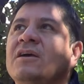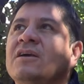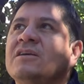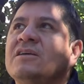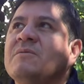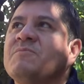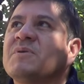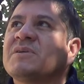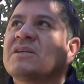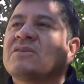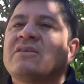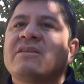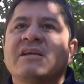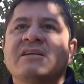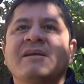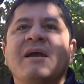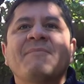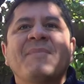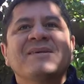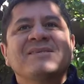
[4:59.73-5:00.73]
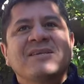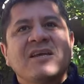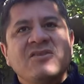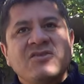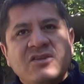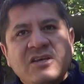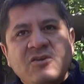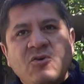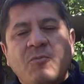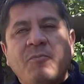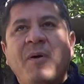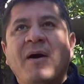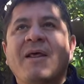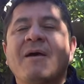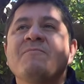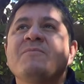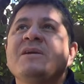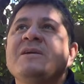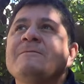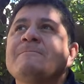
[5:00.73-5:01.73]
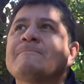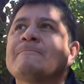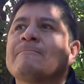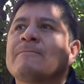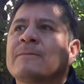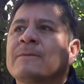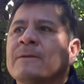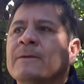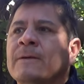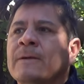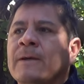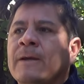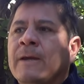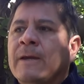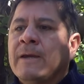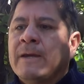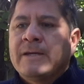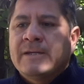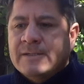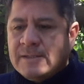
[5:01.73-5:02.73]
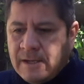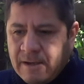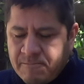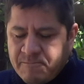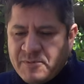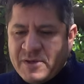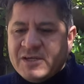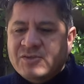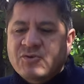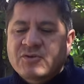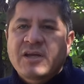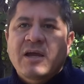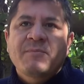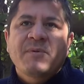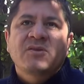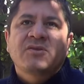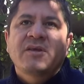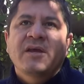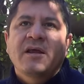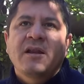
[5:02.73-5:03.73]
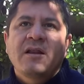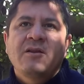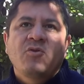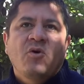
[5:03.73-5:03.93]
Y empieza a tener ya más sentido para mí. Eh, empiezo ya a meter el